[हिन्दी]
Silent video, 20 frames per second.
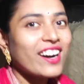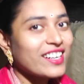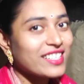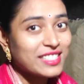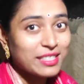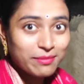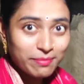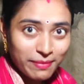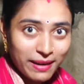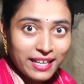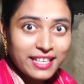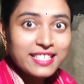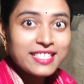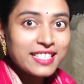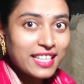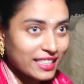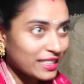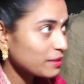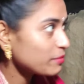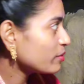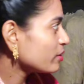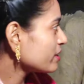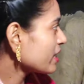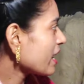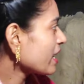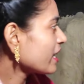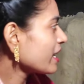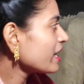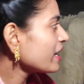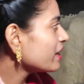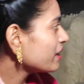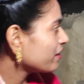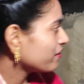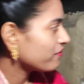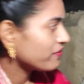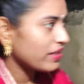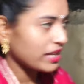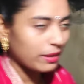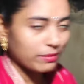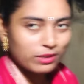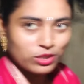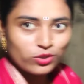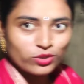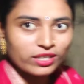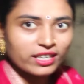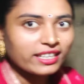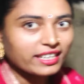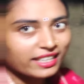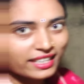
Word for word: और जब बारिश खत्म हो जाएगी फिर हम इसको ना